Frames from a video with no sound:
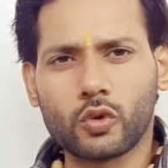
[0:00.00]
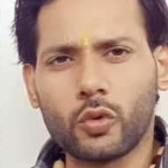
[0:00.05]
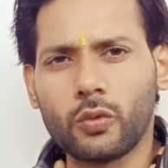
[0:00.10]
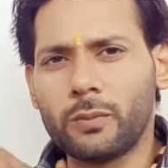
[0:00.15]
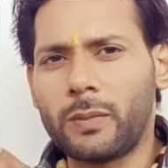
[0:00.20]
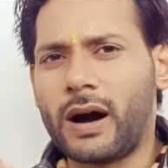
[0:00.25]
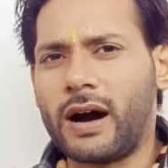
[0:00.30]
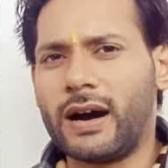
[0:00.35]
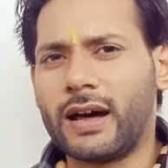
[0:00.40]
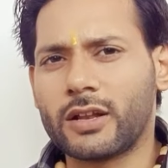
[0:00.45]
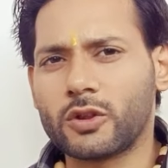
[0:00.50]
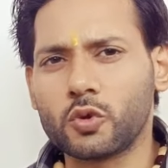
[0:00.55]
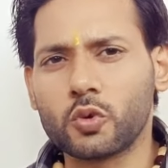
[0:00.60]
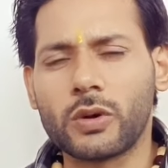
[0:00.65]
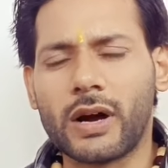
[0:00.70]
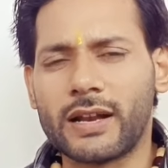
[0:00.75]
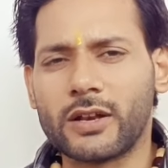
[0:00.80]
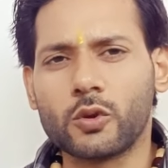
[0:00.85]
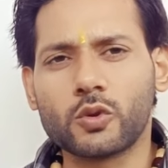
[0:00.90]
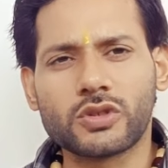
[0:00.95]
तो बाहर
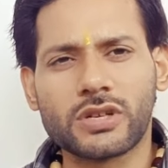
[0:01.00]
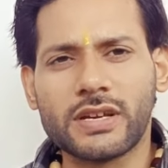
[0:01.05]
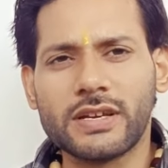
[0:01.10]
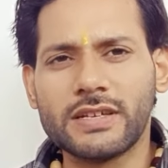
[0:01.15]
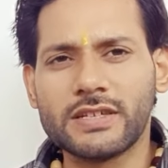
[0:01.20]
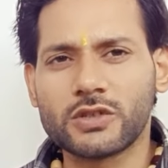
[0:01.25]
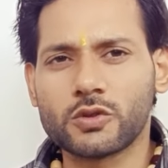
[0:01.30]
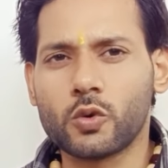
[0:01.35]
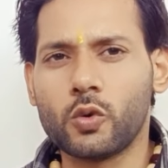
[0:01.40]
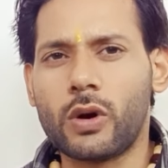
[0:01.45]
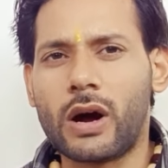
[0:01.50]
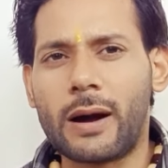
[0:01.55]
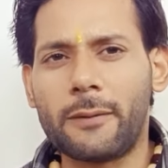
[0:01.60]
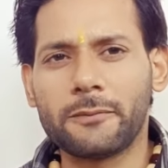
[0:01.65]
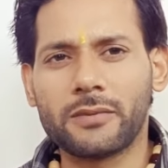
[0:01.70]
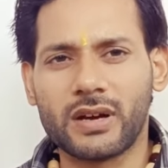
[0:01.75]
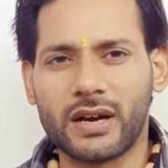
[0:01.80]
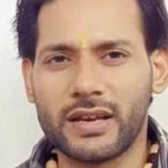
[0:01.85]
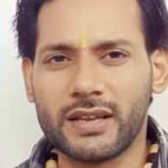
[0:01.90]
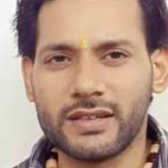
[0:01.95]
दुकानों से इसको
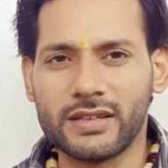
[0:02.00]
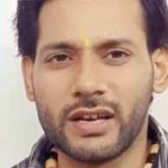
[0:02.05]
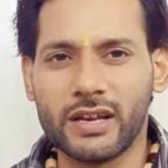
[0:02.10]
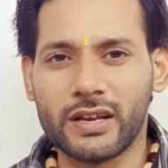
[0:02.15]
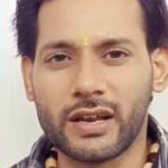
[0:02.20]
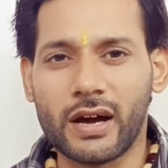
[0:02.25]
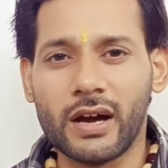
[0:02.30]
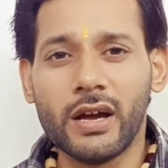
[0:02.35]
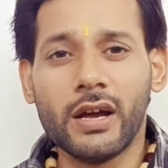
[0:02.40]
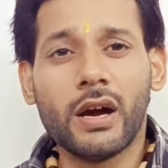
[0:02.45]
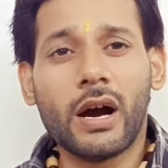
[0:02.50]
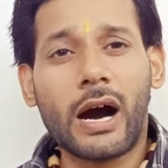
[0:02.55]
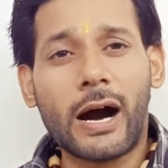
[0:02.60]
आप खरीद लेना